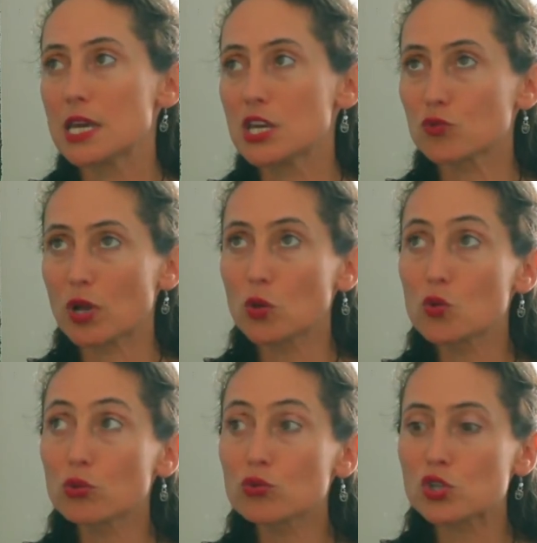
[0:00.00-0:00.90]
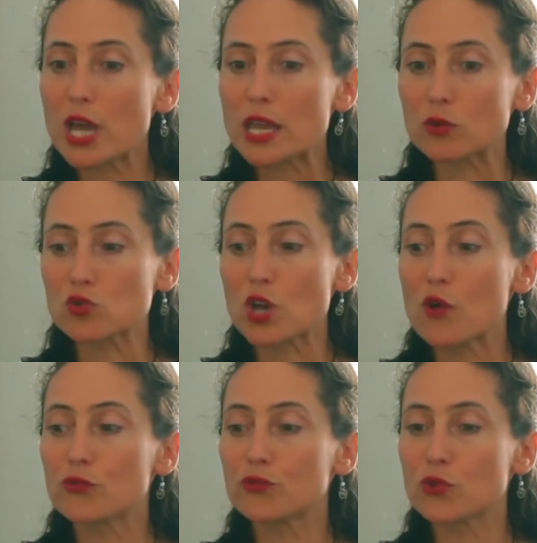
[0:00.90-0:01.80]
Isto, ao longo dos anos,
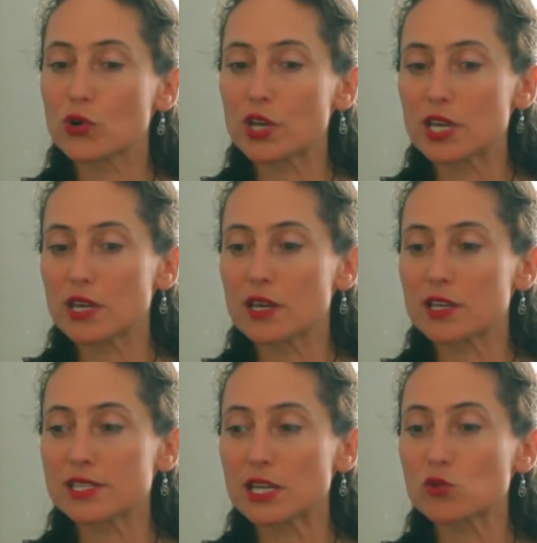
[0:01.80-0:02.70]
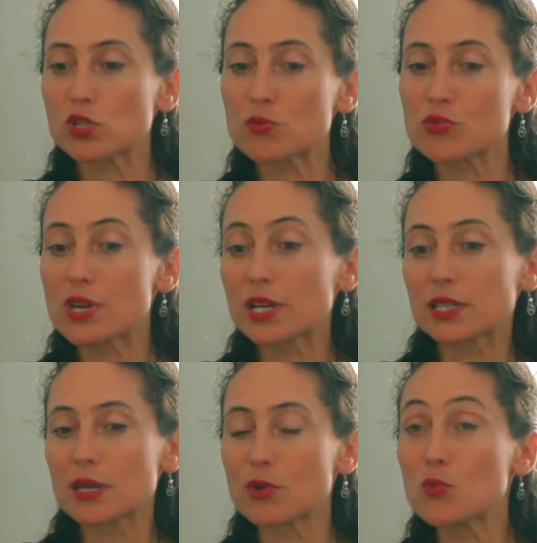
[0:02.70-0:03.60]
foi sendo sempre um
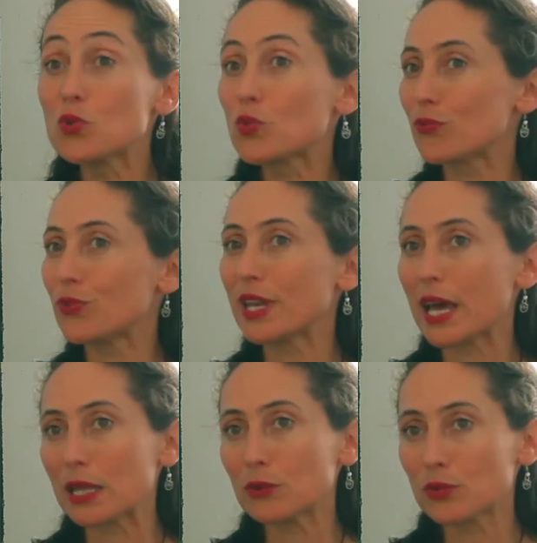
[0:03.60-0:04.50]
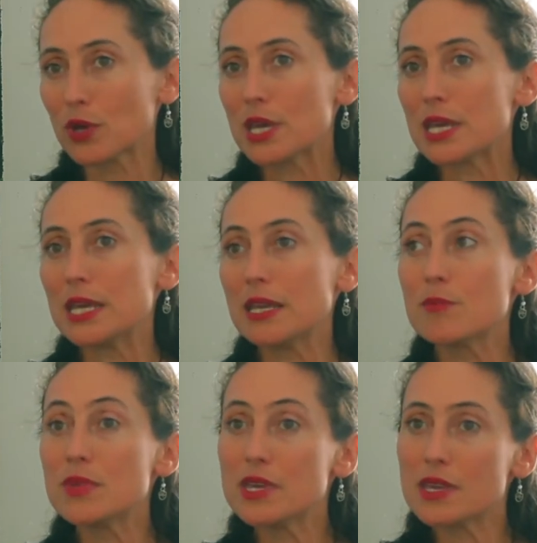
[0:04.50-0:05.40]
equilíbrio muito afinado e na
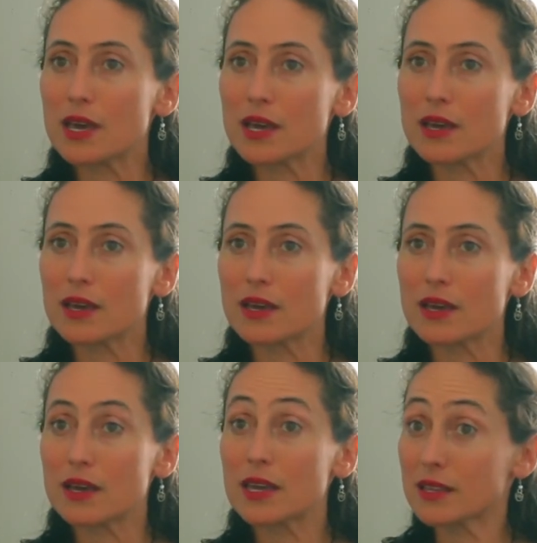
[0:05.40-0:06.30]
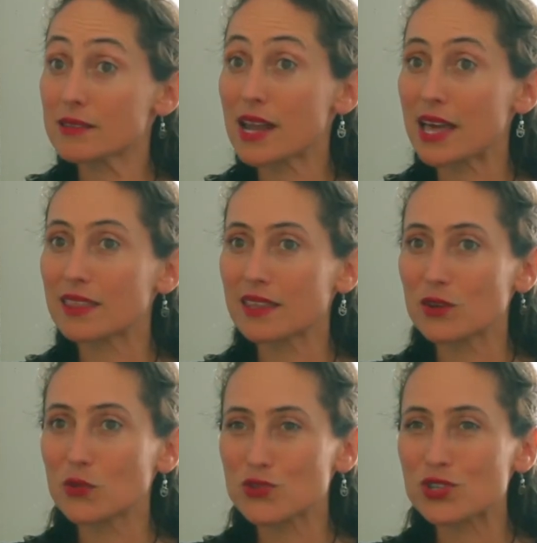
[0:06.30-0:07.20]
minha entrada
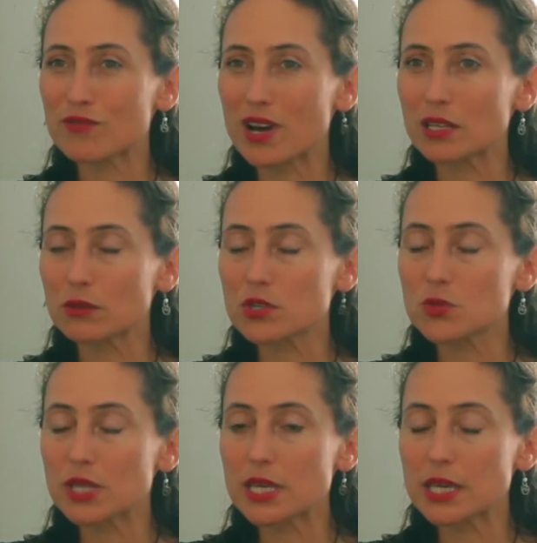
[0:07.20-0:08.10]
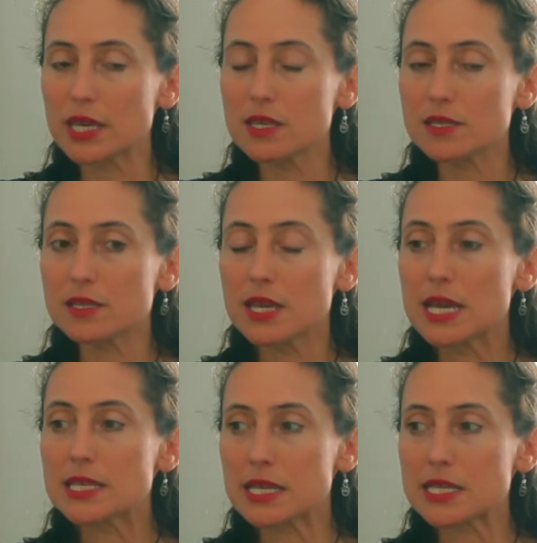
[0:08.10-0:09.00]
no festival em 2015
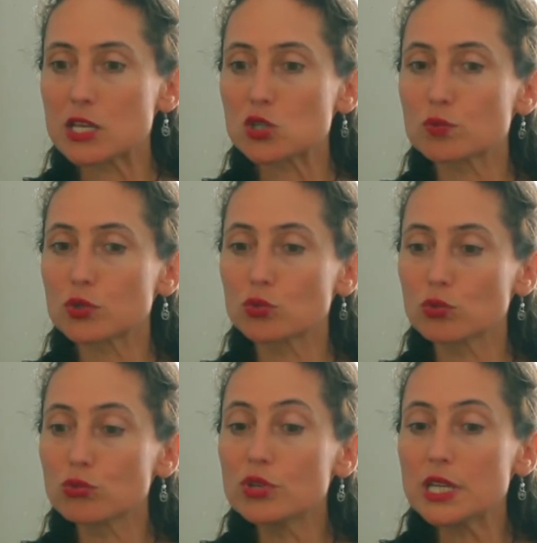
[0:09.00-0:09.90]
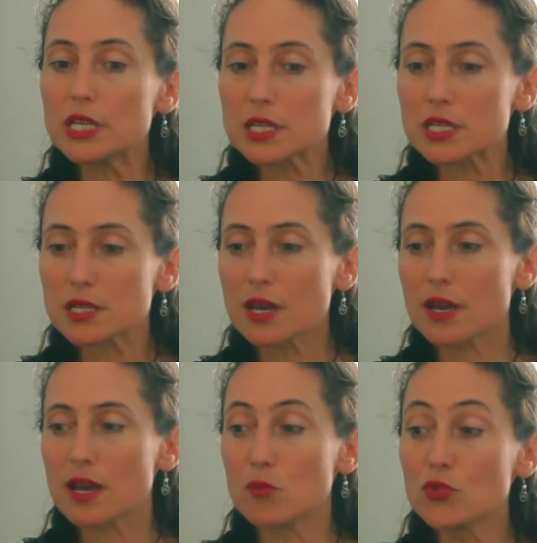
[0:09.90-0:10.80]
tentei sobretudo, unir
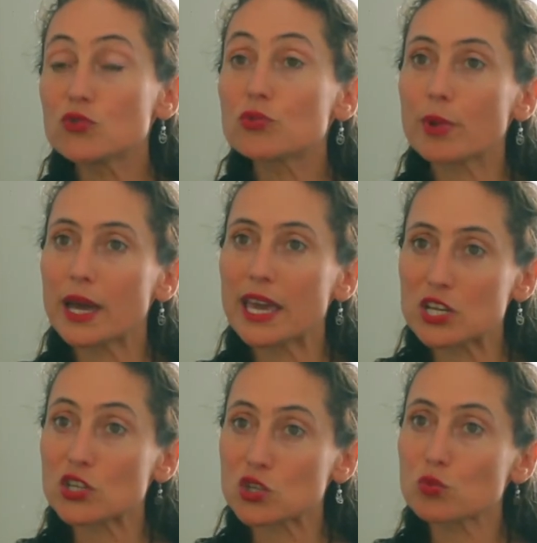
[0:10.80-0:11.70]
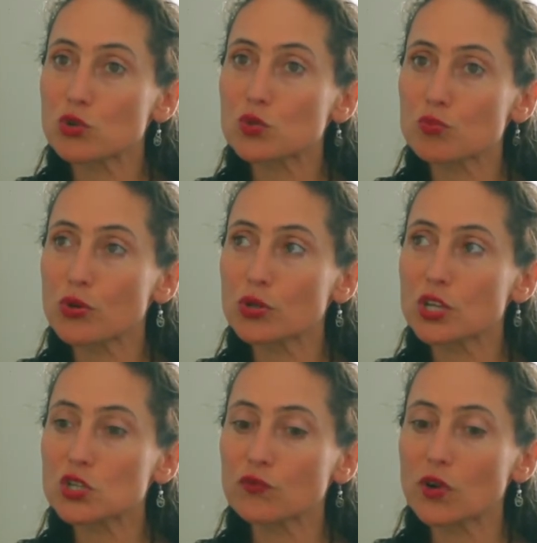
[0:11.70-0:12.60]
eh, muito bem estas duas
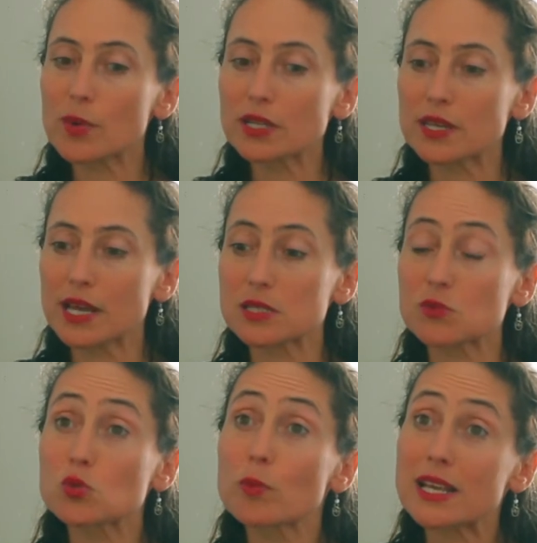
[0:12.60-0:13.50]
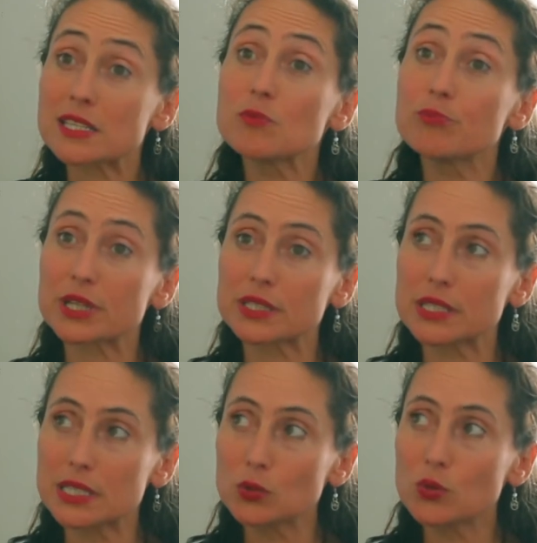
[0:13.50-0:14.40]
pontas, de forma que tirássemos o máximo
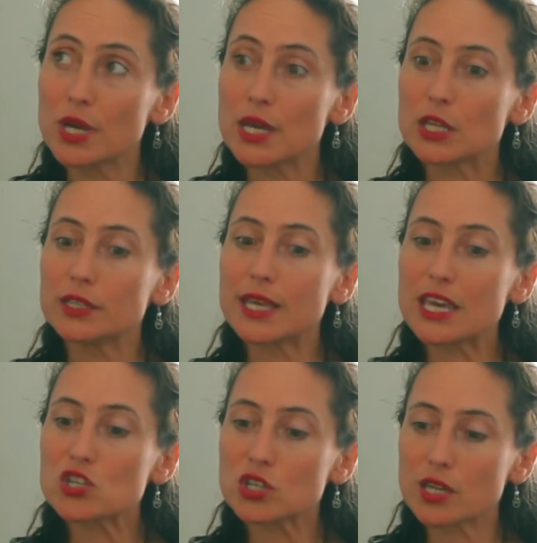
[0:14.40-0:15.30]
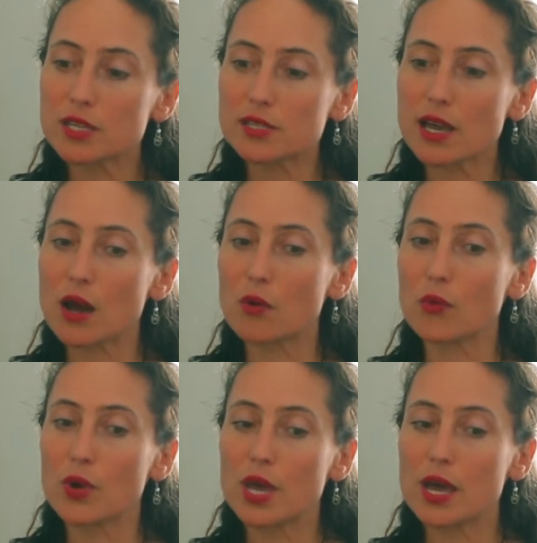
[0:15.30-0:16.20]
partido da
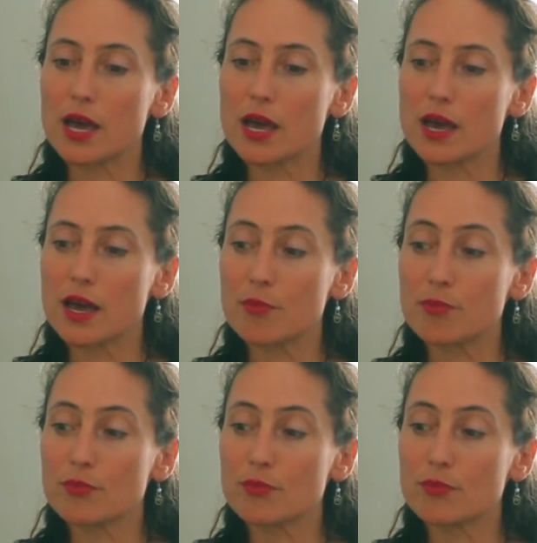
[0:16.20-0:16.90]
inscrição eh,